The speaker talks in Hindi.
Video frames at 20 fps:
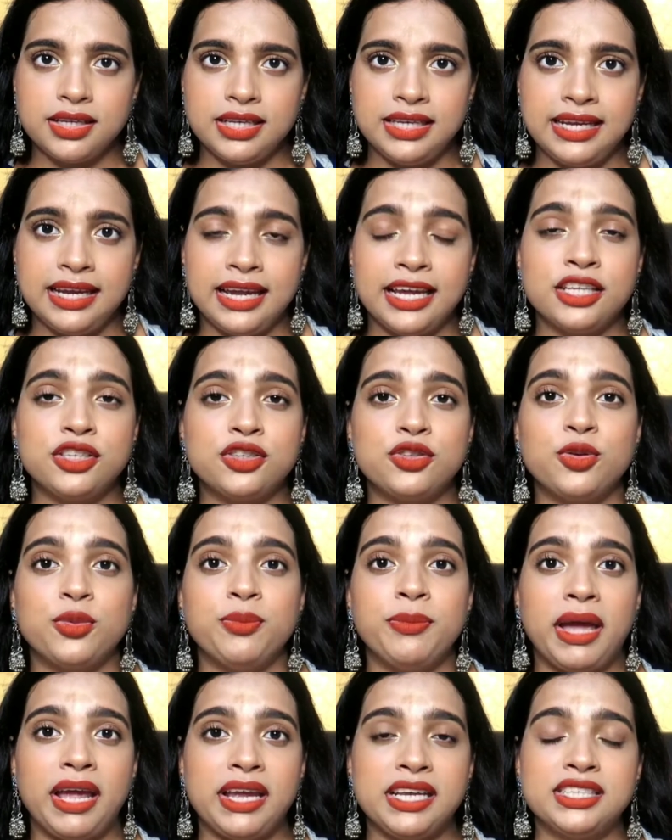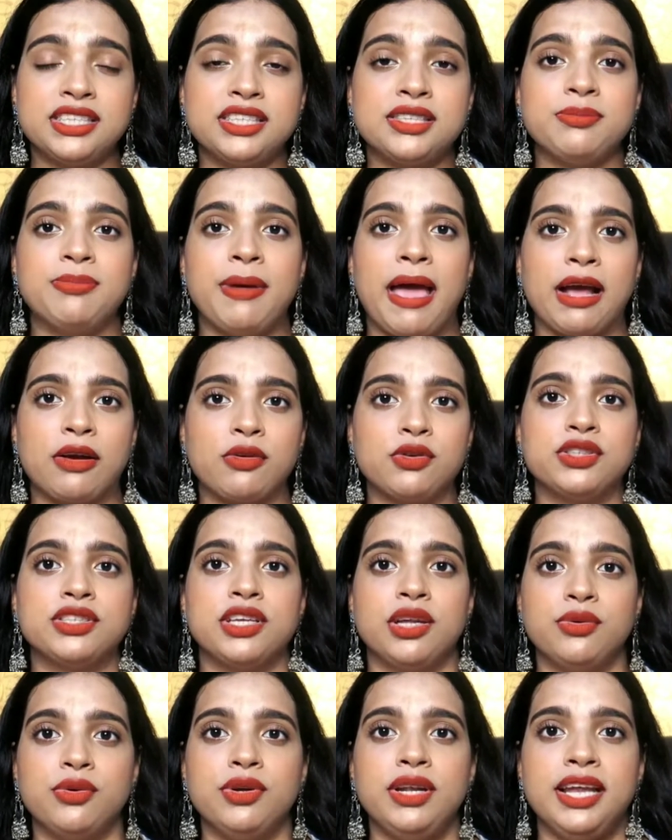लिए तो मैं इस बैग को
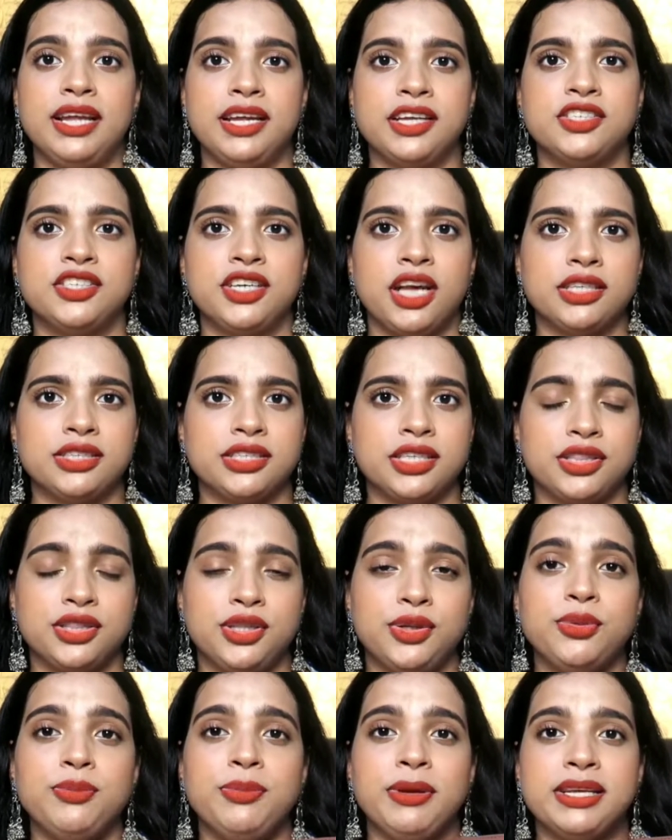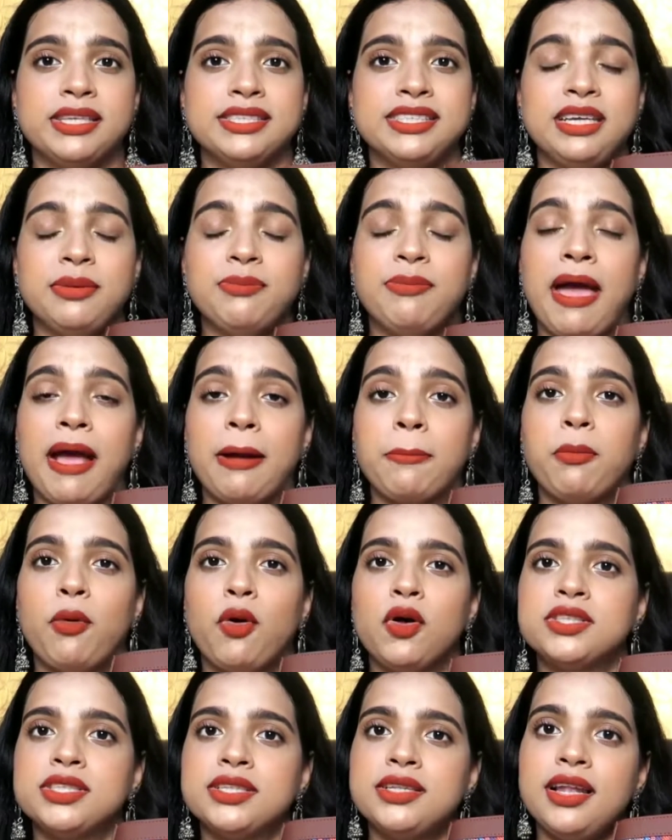ज़रूर लेके जा सकती हूँ बिकॉज़ ये बैग
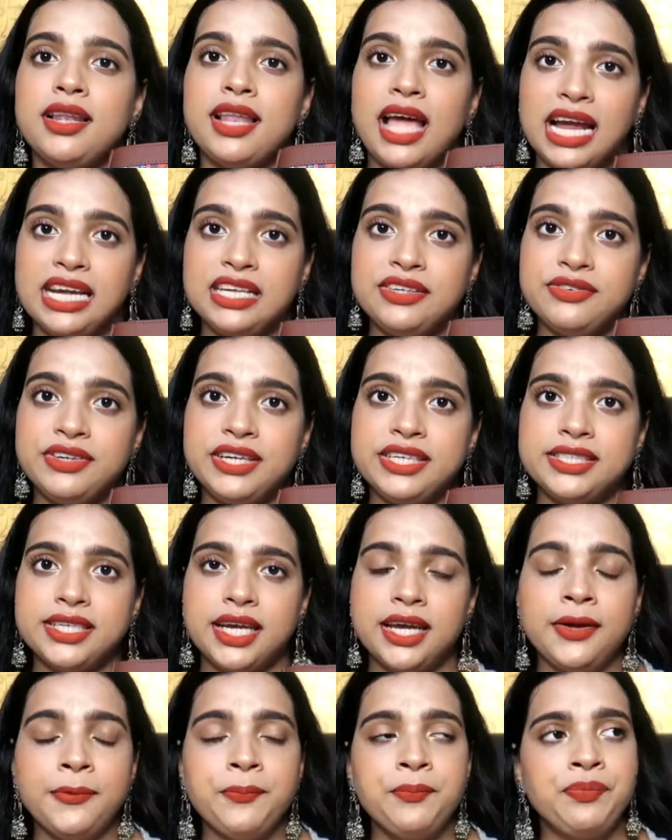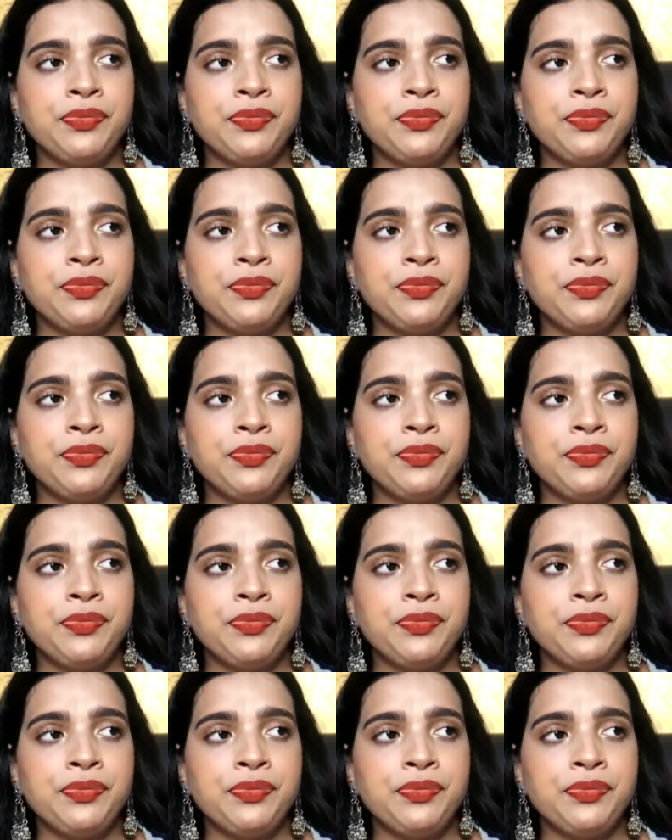बहुत ज़्यादा लाइट वेट है